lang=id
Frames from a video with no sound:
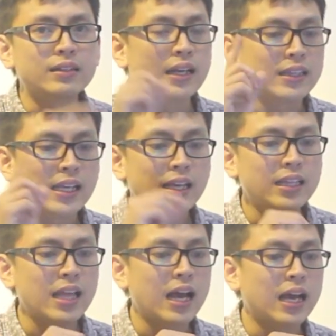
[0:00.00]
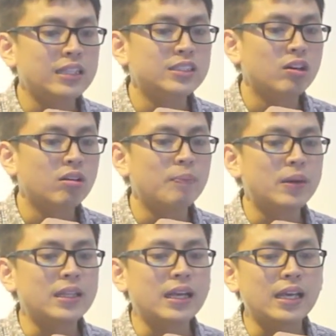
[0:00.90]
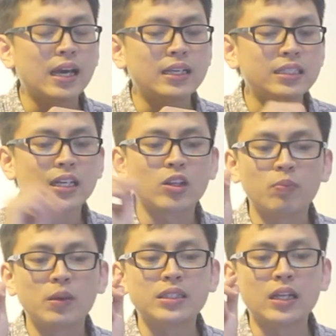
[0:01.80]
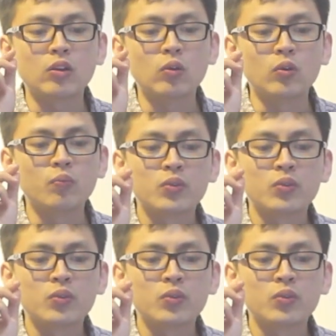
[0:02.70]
Nanti kita akan jawab pertanyaannya satu persatu.